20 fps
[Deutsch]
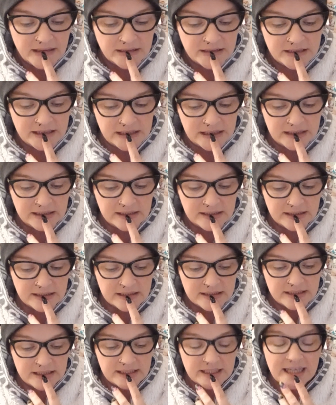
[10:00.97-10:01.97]

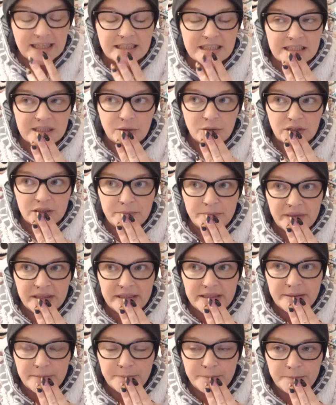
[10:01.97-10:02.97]
Den, den hatte ich auch immer
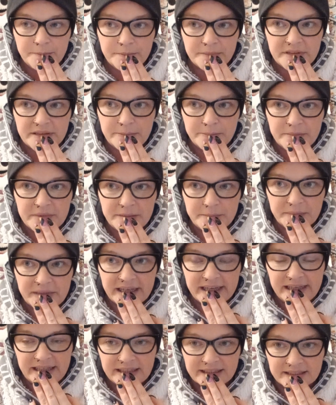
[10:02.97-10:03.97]
im, im, im
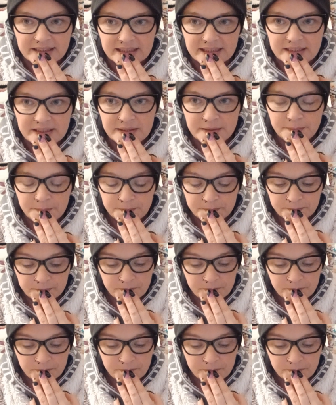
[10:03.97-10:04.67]
Keller drin.